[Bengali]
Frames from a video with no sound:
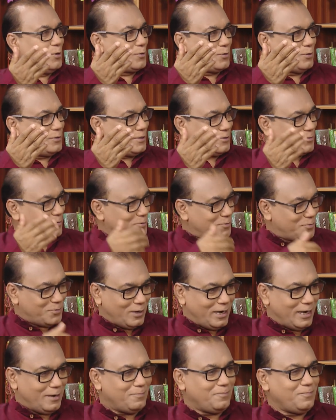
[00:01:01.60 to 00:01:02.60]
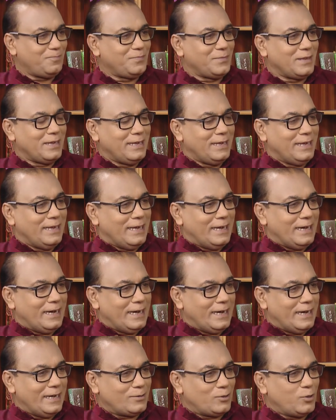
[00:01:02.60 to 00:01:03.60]
করতে শুরু করলাম
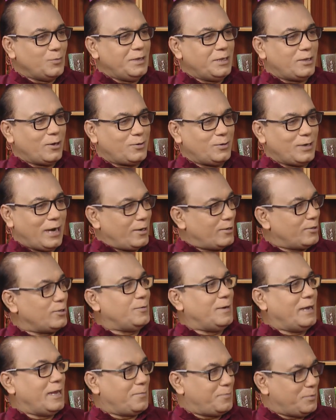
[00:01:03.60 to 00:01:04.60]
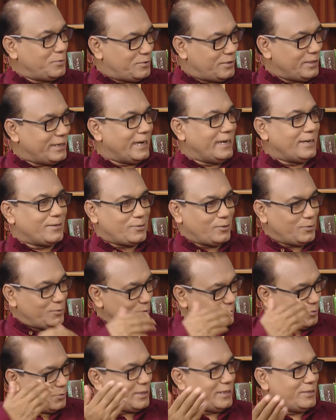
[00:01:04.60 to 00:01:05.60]
তুমি তখন আনন্দবাজার পত্রিকায় সদ্য
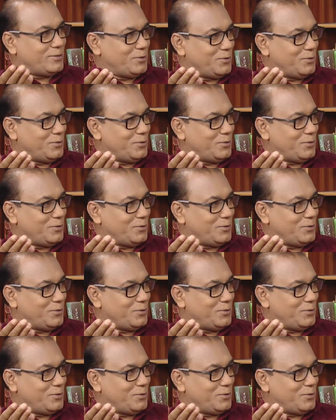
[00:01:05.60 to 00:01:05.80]
ঢুকেছ